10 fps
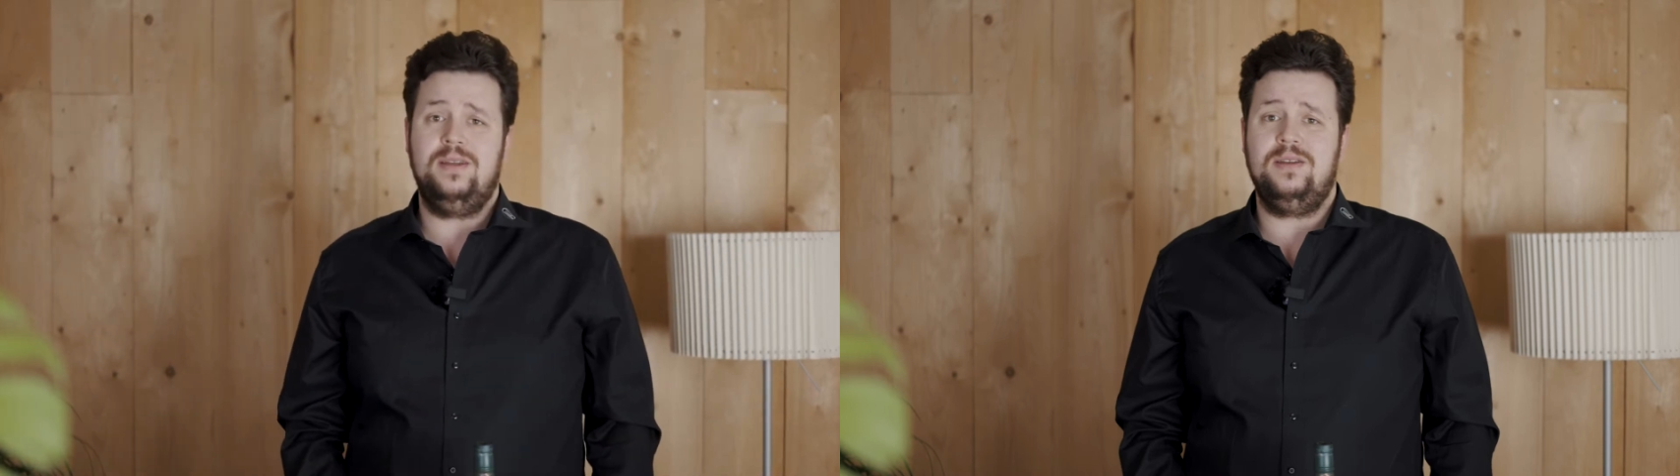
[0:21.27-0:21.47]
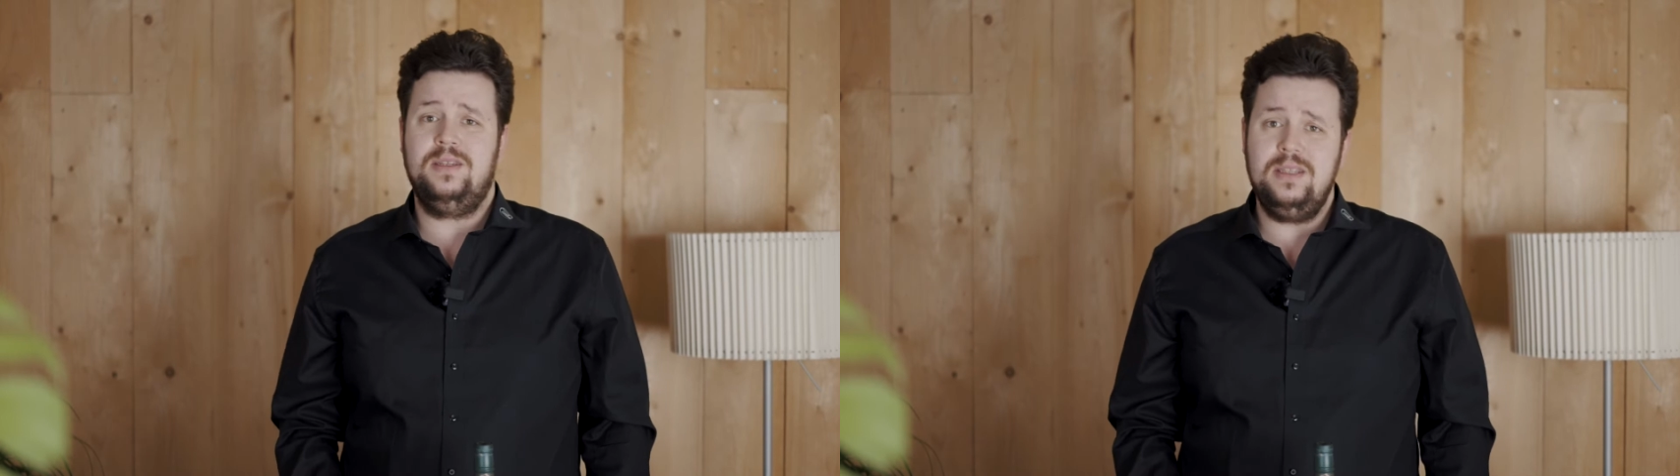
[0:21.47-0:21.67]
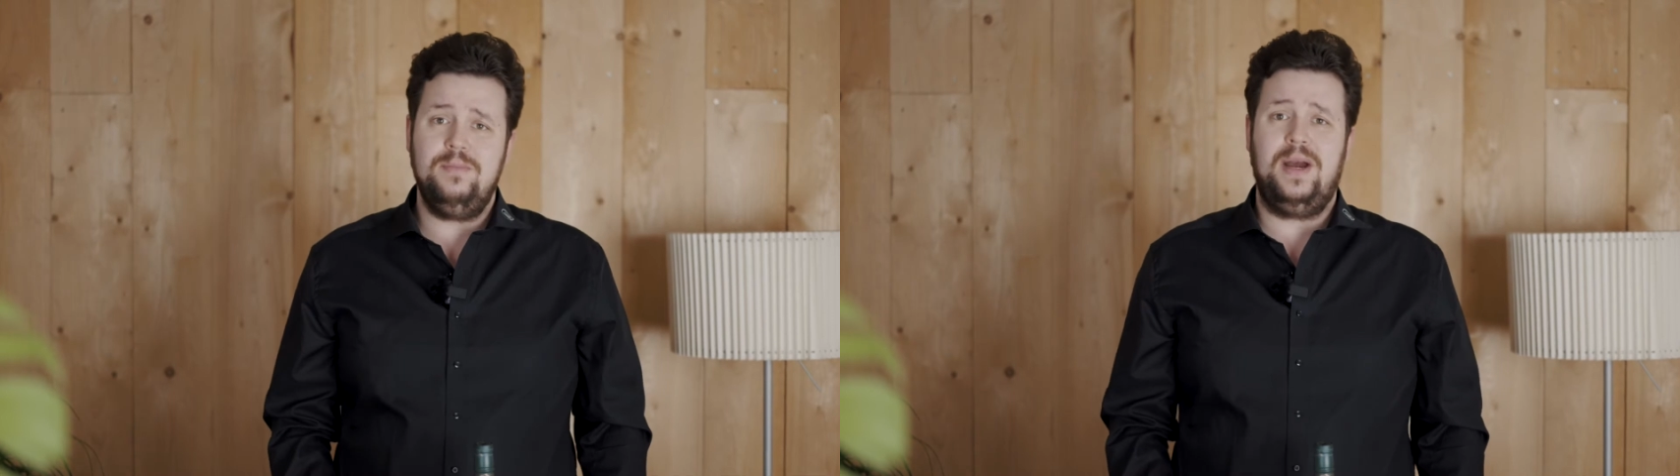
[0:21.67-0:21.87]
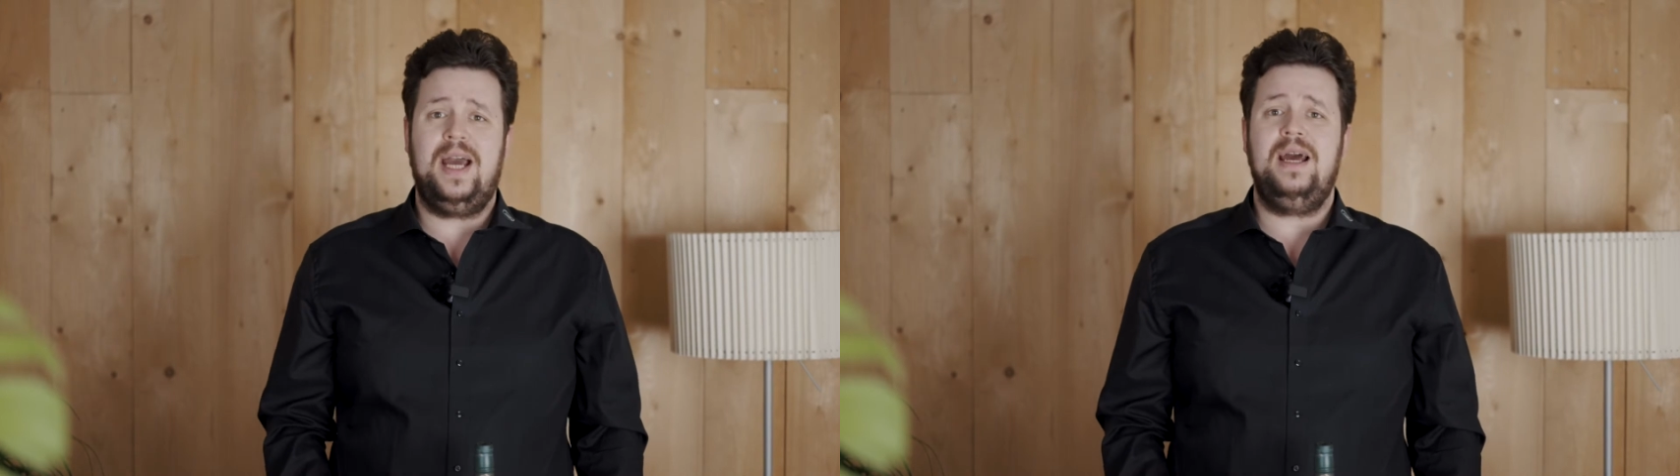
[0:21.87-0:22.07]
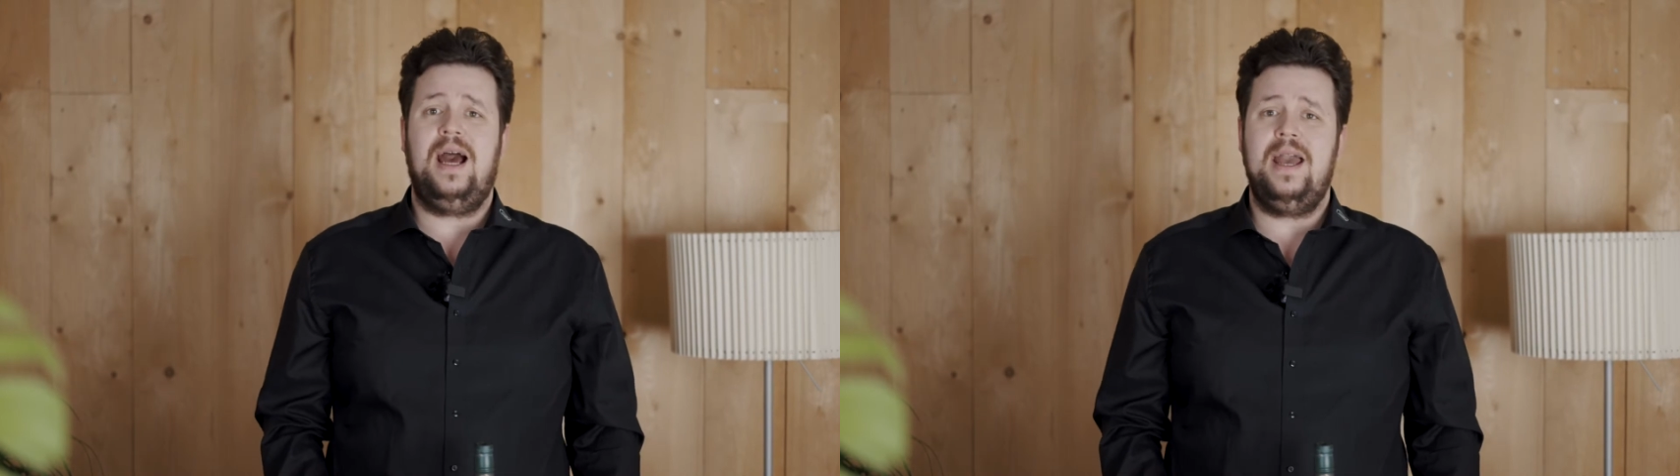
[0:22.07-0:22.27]
dass diese
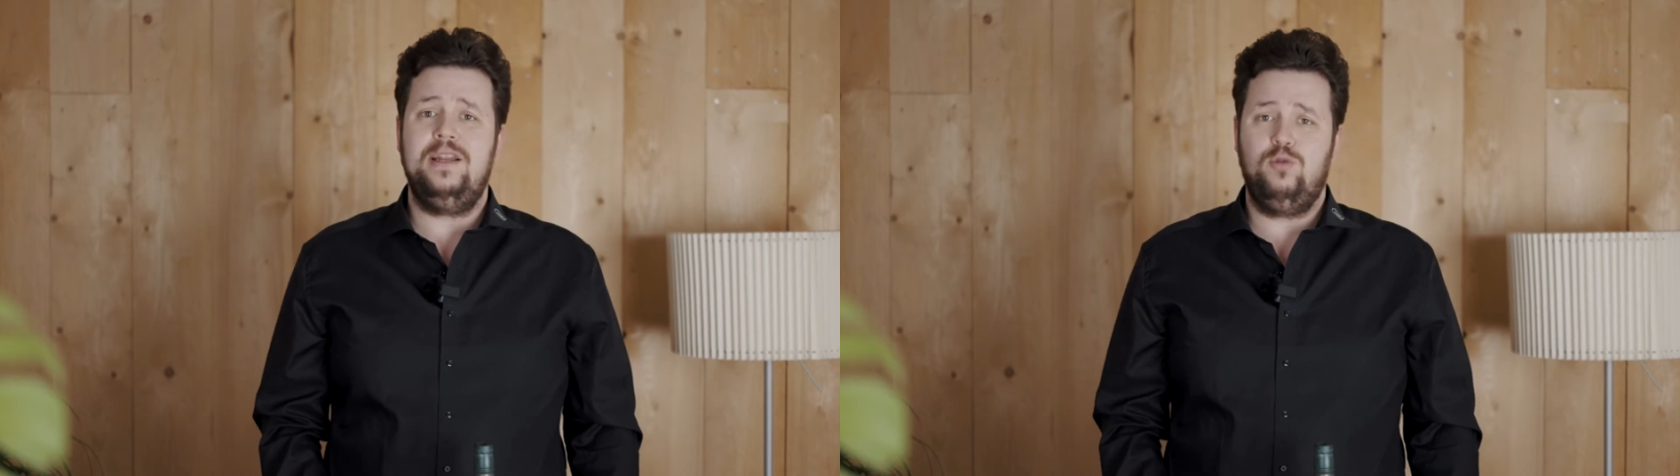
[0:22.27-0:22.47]
Brennerei